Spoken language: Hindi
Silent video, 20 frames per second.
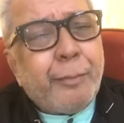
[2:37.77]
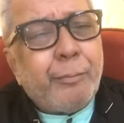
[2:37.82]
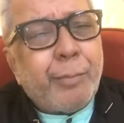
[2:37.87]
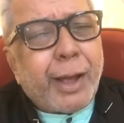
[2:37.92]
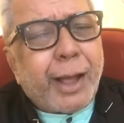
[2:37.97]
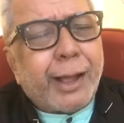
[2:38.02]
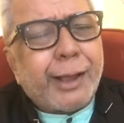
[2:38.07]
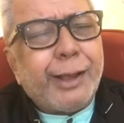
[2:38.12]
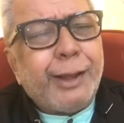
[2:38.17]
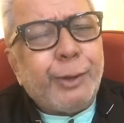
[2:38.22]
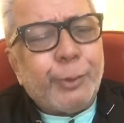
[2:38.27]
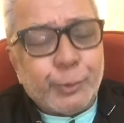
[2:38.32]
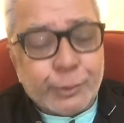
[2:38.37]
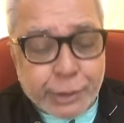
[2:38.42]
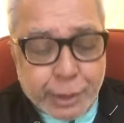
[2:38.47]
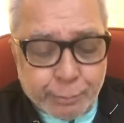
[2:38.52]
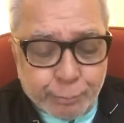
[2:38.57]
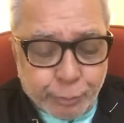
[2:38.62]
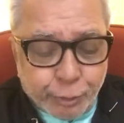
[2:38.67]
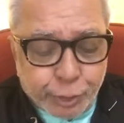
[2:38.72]
पागल
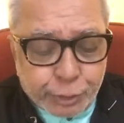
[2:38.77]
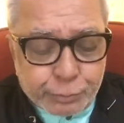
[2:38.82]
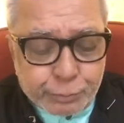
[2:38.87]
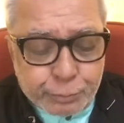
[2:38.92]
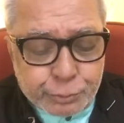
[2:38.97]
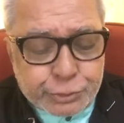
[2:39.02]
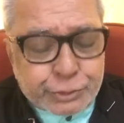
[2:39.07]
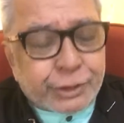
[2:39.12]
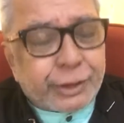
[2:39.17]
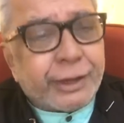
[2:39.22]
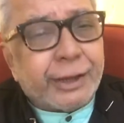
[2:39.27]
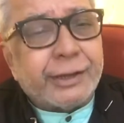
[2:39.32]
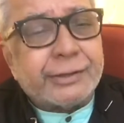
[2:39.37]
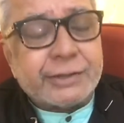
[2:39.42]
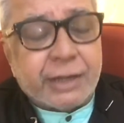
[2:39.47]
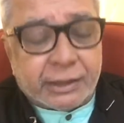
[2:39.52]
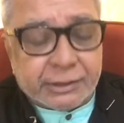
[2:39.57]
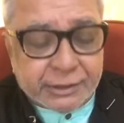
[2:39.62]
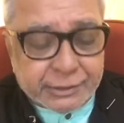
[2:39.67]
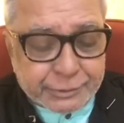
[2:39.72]
होना बहुत मुश्किल है
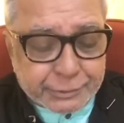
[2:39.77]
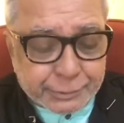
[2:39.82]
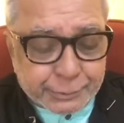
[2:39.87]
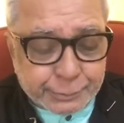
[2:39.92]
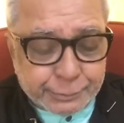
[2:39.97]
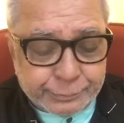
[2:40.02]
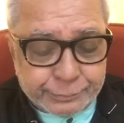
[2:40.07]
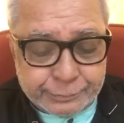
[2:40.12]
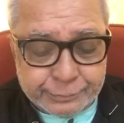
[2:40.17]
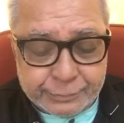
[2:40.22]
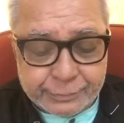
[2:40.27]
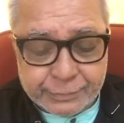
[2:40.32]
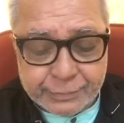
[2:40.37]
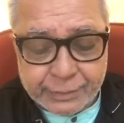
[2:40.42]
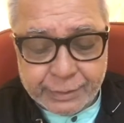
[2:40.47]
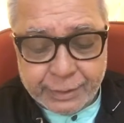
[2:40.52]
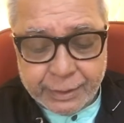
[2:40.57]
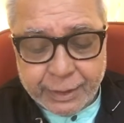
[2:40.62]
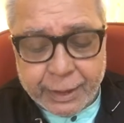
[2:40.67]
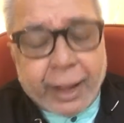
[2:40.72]
सादत
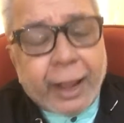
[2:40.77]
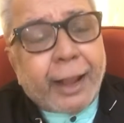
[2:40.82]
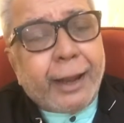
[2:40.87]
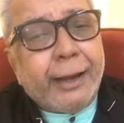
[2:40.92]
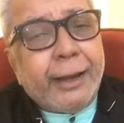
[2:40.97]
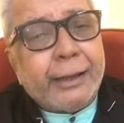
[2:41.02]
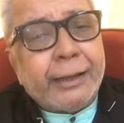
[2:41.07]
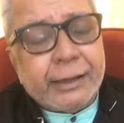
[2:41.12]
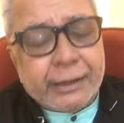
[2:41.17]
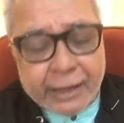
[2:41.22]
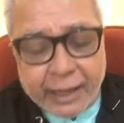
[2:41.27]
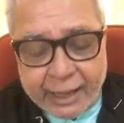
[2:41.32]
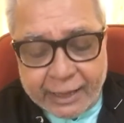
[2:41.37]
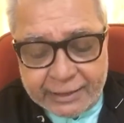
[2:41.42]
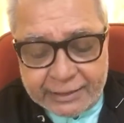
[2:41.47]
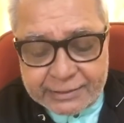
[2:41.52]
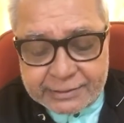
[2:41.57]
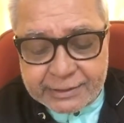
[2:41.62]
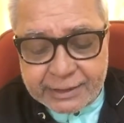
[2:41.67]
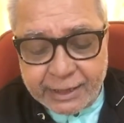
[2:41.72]
लेकिन
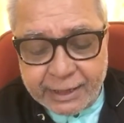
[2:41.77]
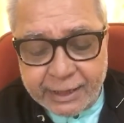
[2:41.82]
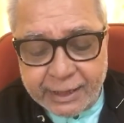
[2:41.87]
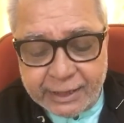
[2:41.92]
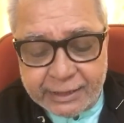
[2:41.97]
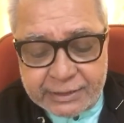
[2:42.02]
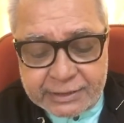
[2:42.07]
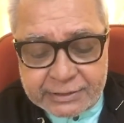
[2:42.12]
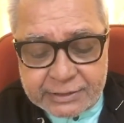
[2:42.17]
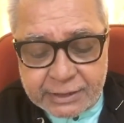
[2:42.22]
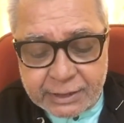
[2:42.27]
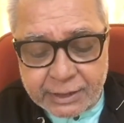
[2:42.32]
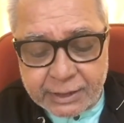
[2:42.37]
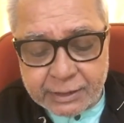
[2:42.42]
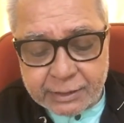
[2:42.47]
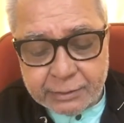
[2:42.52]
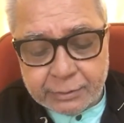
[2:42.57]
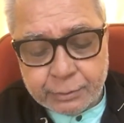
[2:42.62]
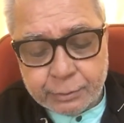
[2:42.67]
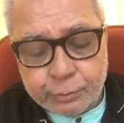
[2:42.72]
आहिस्ता आहिस्ता
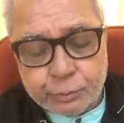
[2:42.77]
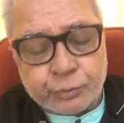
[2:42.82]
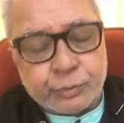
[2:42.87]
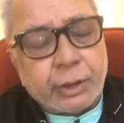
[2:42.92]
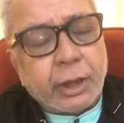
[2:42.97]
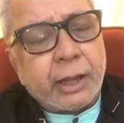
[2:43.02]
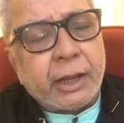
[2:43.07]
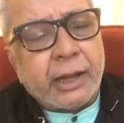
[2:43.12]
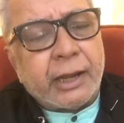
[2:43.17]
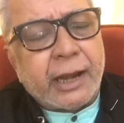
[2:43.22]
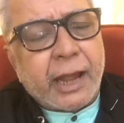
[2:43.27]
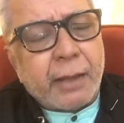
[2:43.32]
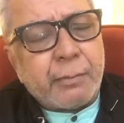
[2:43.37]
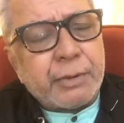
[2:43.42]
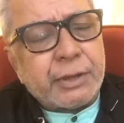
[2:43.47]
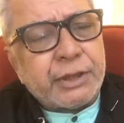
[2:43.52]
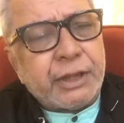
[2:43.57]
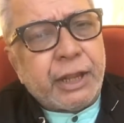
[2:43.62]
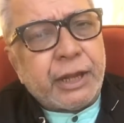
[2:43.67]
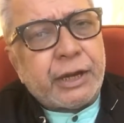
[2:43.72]
उसका खिला
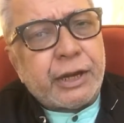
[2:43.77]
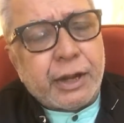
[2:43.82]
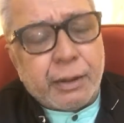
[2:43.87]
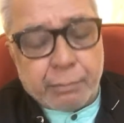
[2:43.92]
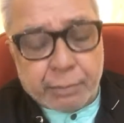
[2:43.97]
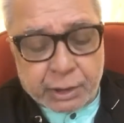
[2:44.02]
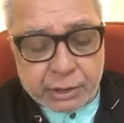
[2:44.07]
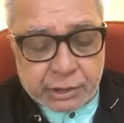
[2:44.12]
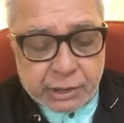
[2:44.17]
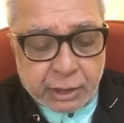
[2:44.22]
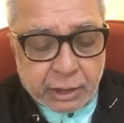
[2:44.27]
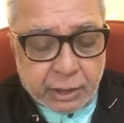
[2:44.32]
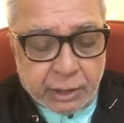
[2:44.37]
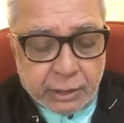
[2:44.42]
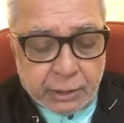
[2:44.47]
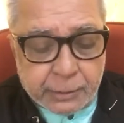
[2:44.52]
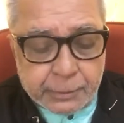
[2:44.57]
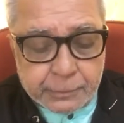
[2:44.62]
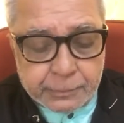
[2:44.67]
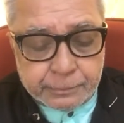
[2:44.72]
में देखना बढ़ता
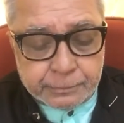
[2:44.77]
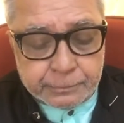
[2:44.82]
गया